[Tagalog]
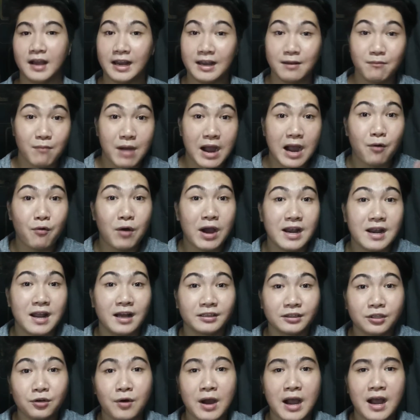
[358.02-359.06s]
Halimbawa
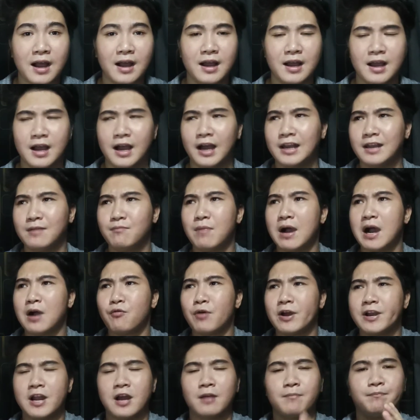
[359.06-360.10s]
lang to ah,
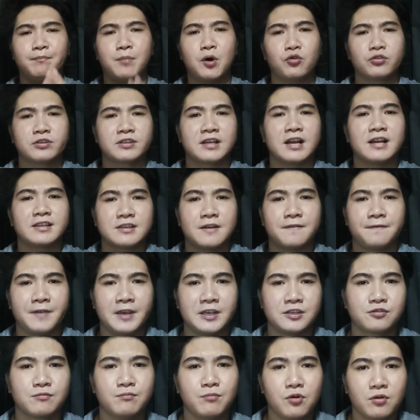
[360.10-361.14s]
halimbawa nag-post ka sa
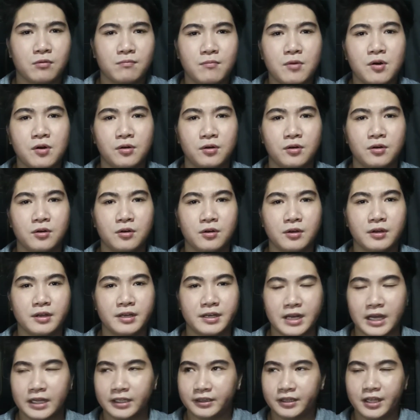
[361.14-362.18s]
Facebook mo,
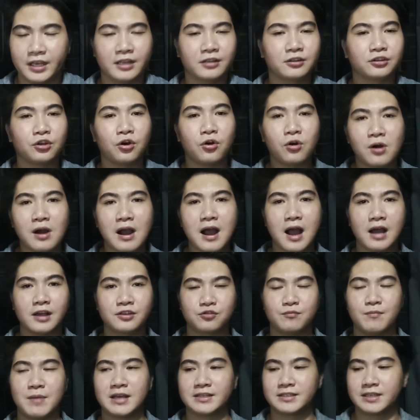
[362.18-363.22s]
nag-TikTok ka,
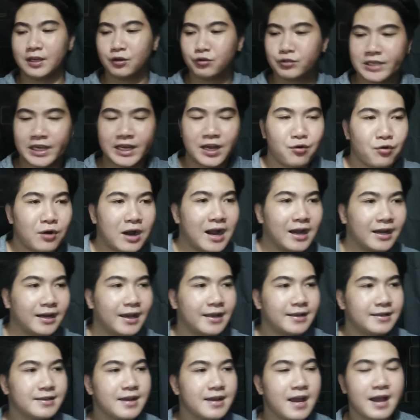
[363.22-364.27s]
sumasayaw-sayaw kang
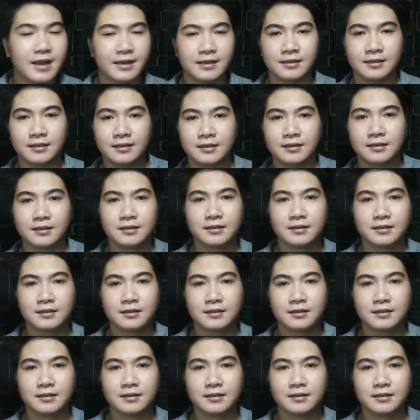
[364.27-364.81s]
ganyan,